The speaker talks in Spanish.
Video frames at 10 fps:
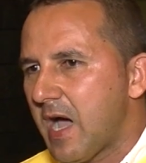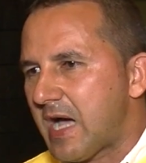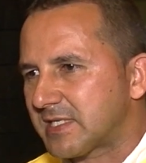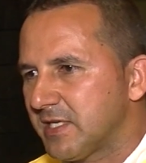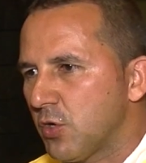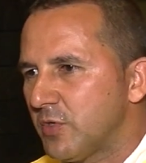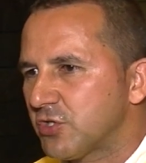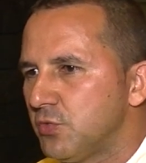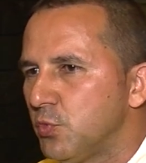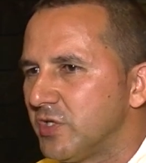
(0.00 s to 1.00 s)
así como
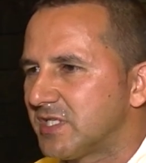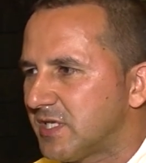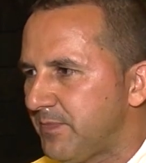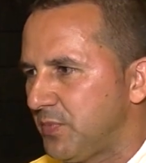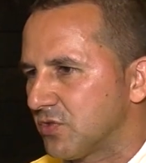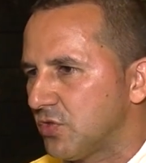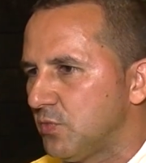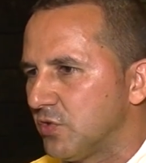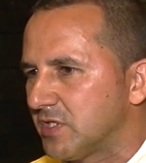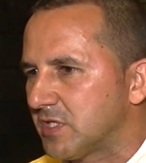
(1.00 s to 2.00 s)
esos municipios, esos
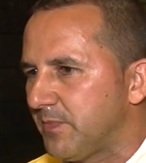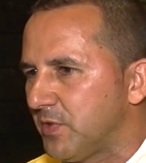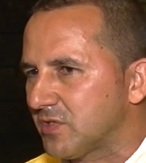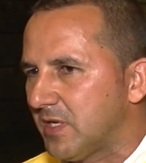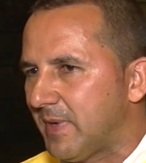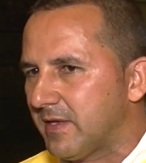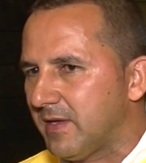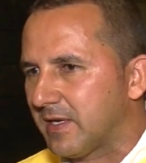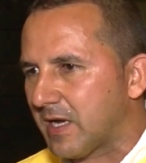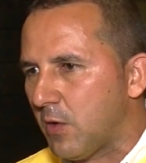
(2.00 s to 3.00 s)
municipios del Valle
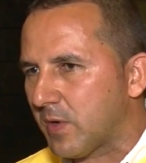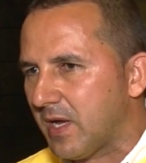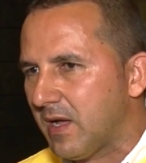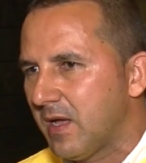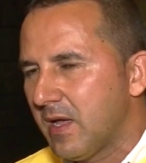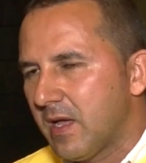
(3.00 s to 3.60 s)
del Cauca